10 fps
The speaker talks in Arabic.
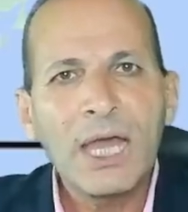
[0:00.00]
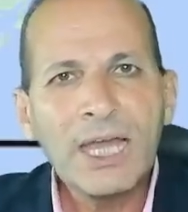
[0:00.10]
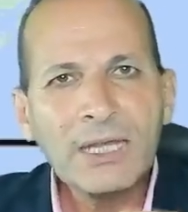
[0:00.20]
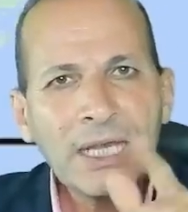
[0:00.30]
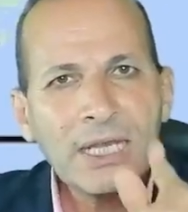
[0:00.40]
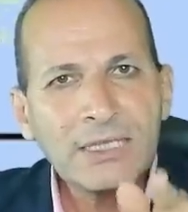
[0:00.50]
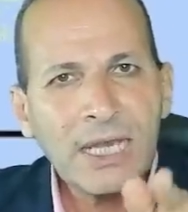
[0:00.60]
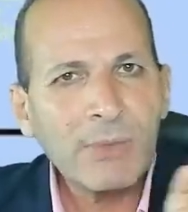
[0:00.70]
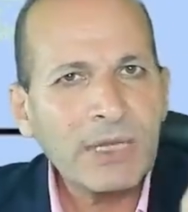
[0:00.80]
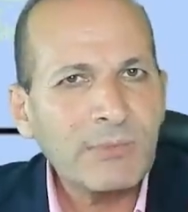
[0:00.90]
احنا اللي
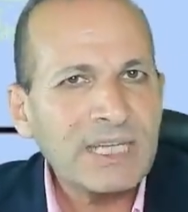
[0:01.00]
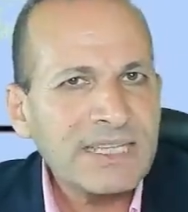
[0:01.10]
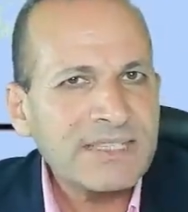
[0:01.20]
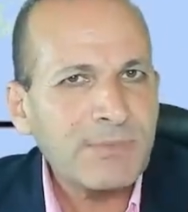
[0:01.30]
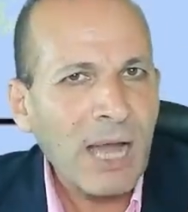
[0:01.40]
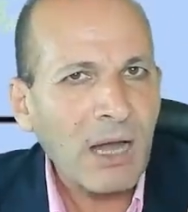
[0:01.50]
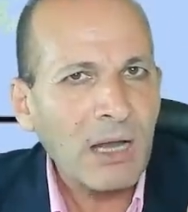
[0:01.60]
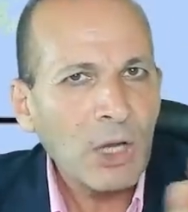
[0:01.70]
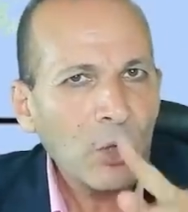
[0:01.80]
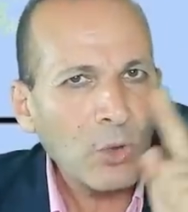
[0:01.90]
دايما بنسبق
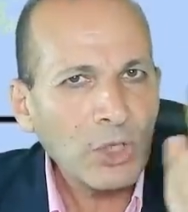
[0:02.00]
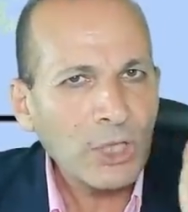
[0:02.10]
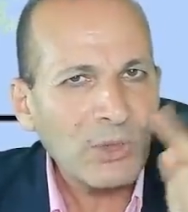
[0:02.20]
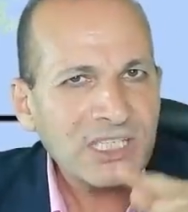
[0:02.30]
كل